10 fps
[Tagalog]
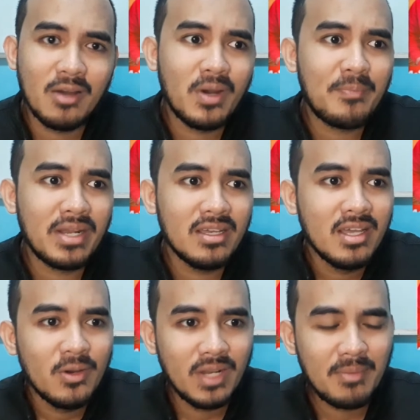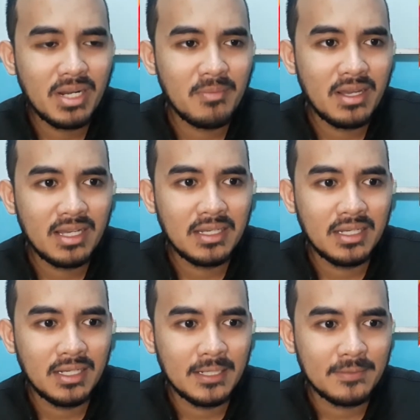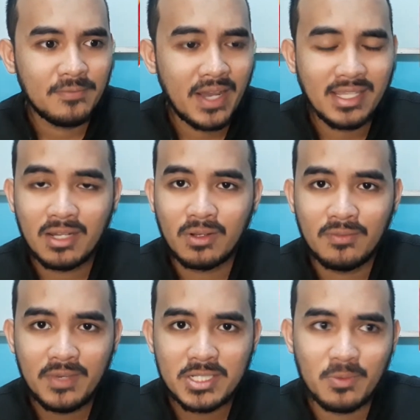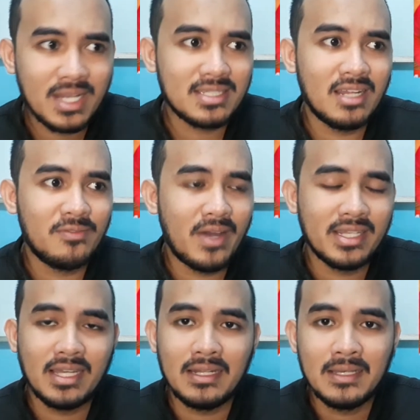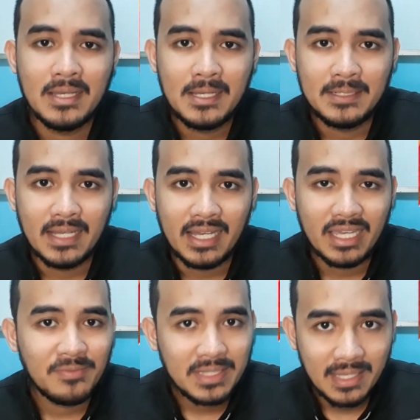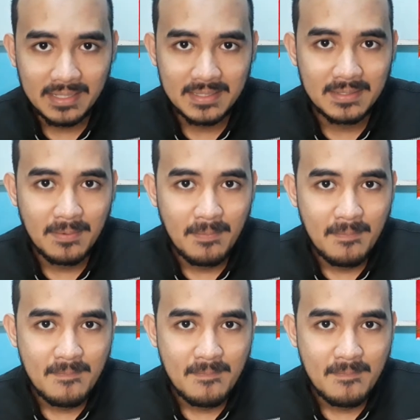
nila. Wala pa, wala pa namang uh, final conviction, wala silang final na evidence.